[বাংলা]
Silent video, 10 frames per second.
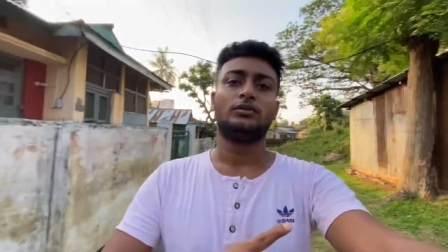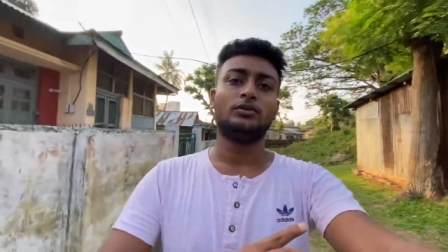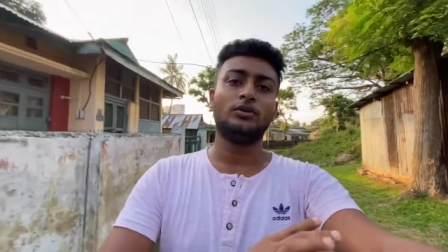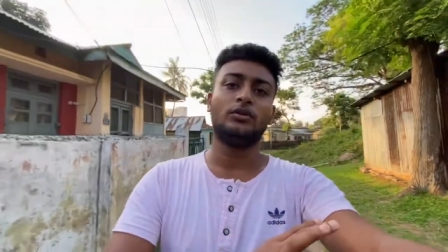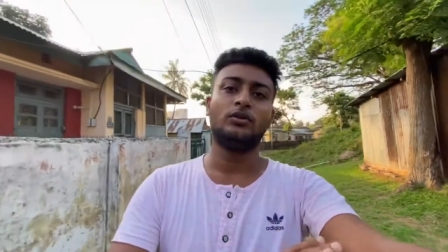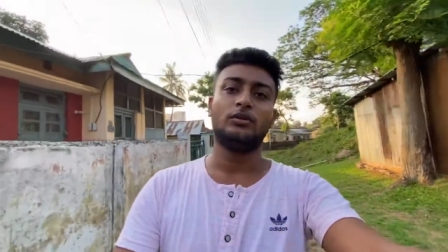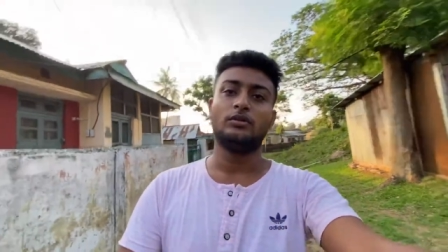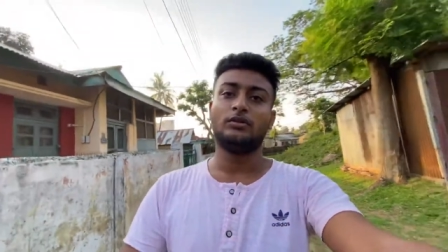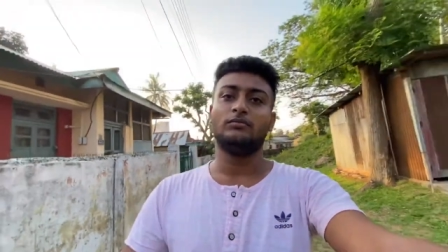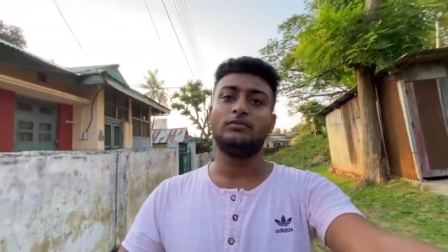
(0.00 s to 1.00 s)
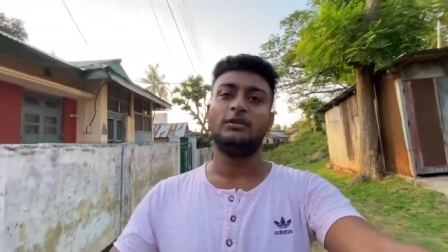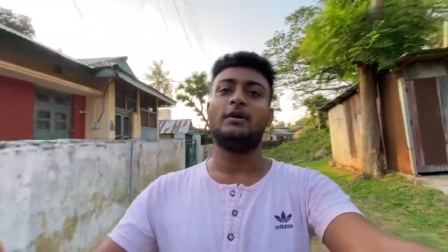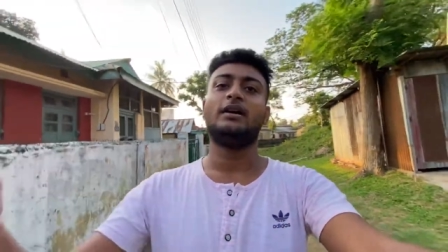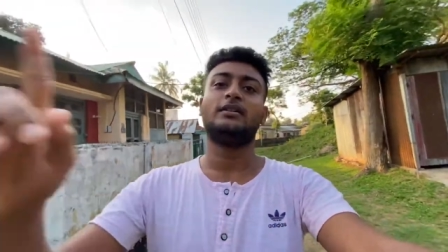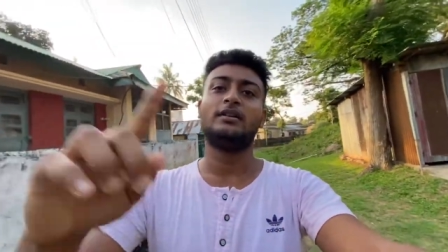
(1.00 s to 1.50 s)
তো
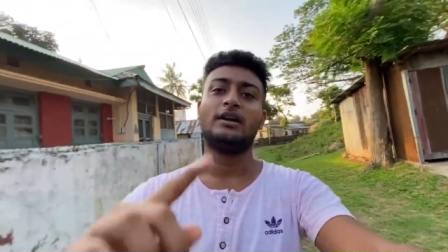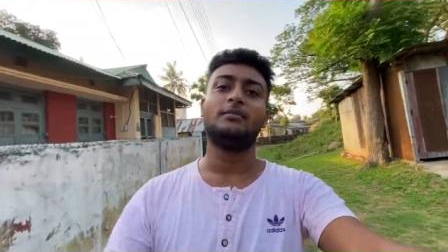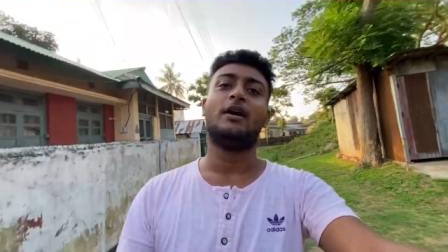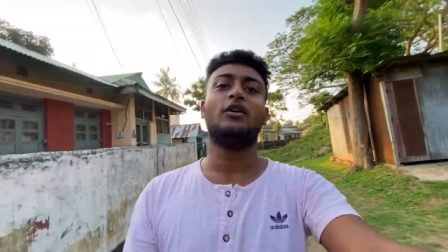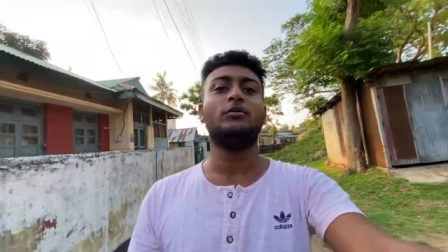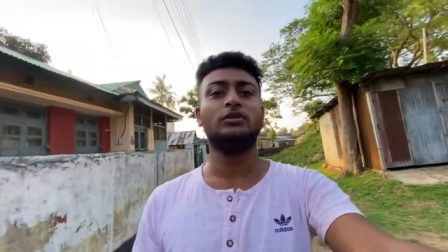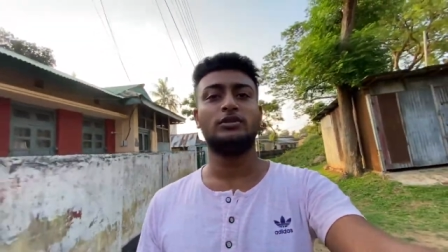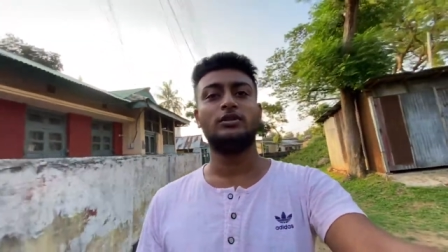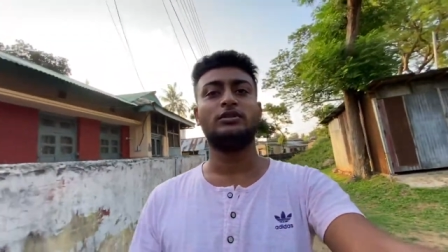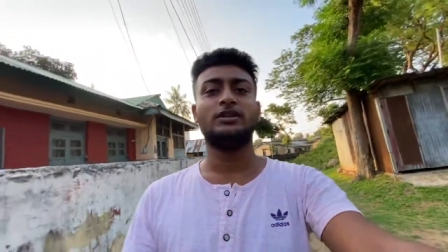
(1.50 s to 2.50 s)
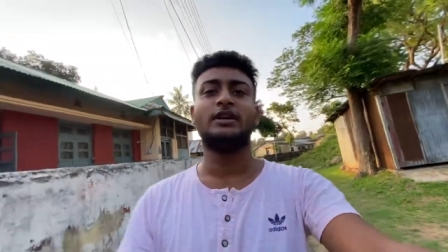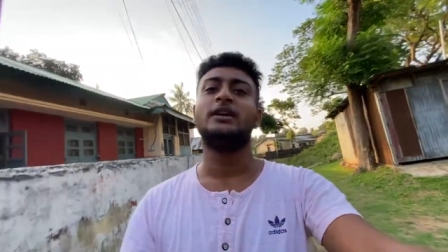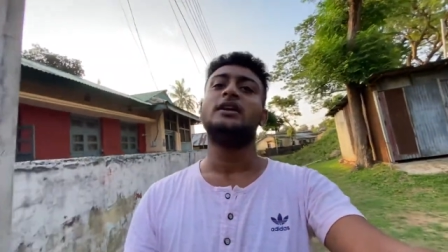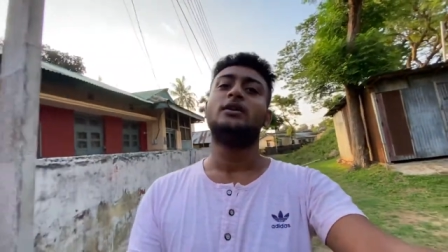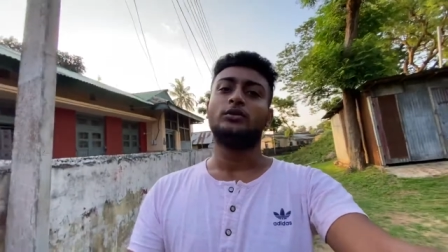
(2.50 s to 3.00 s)
ধীমান আর মাও বলছিল যে
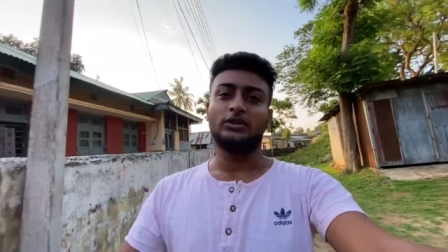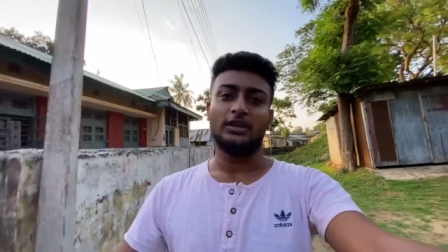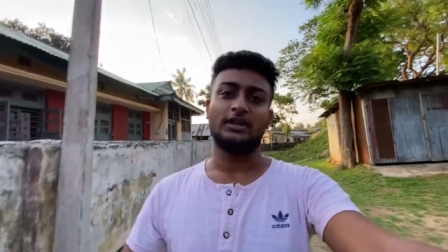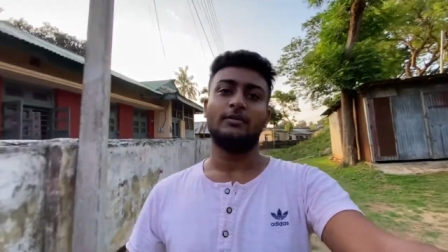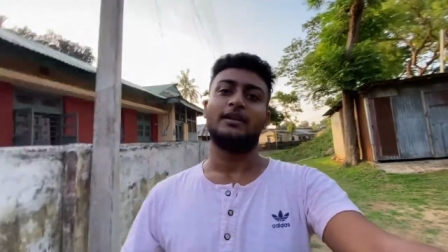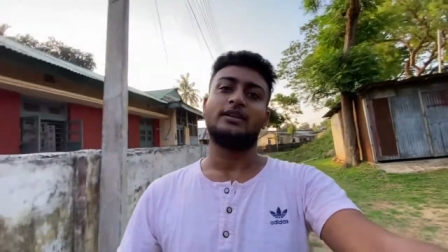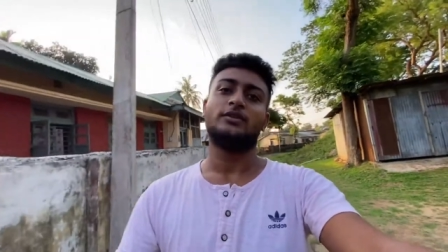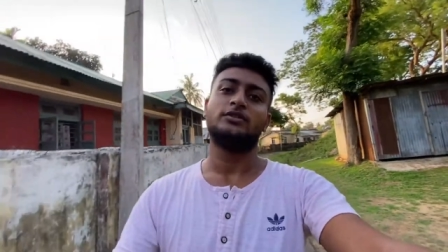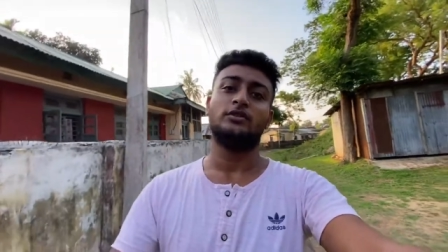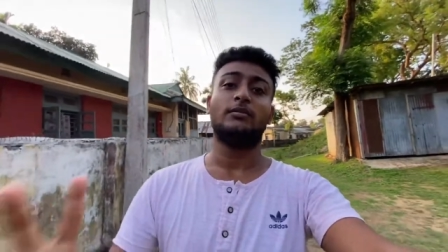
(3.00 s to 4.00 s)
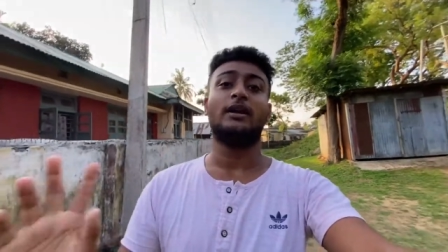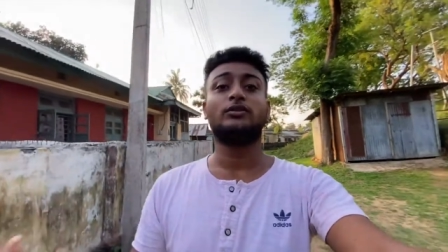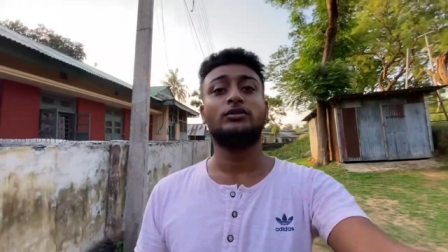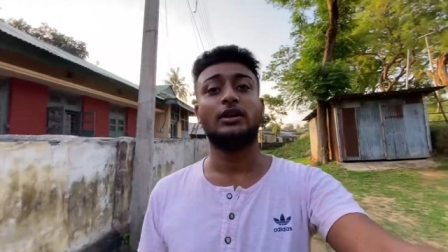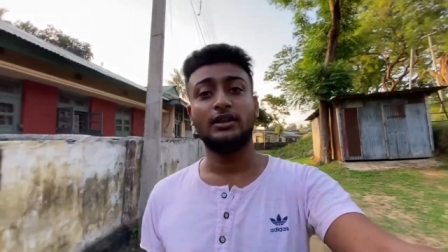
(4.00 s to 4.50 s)
ওদের নাকি ব্যথা হয়েছিল
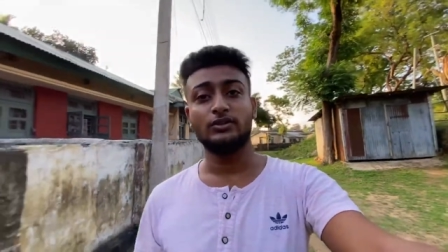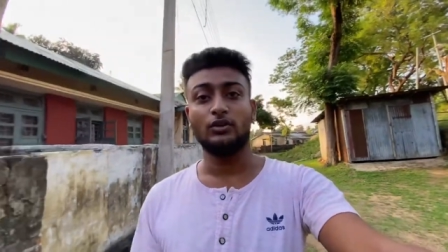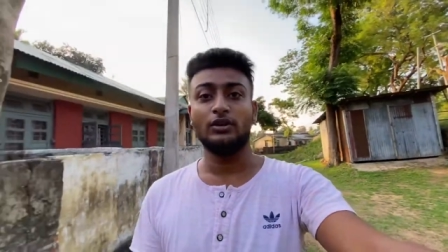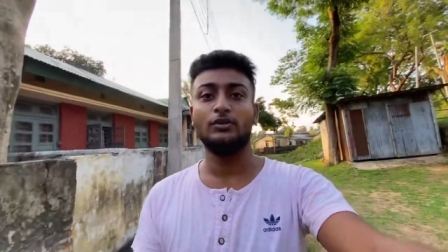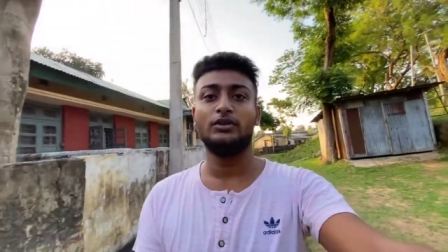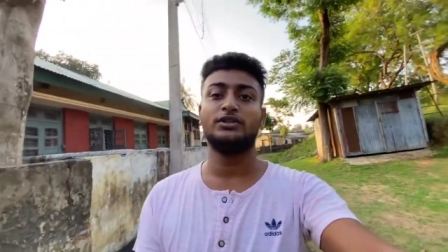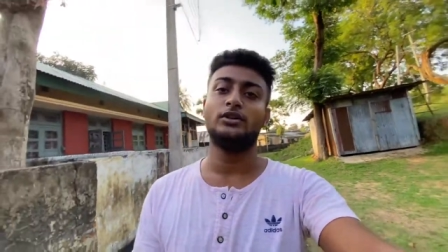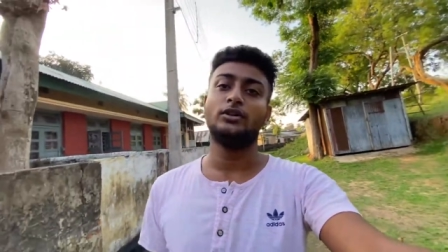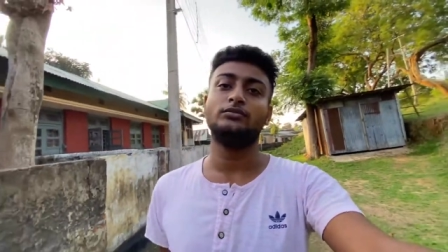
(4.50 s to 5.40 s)
মারতেও নাকি জ্বরই উঠেছিল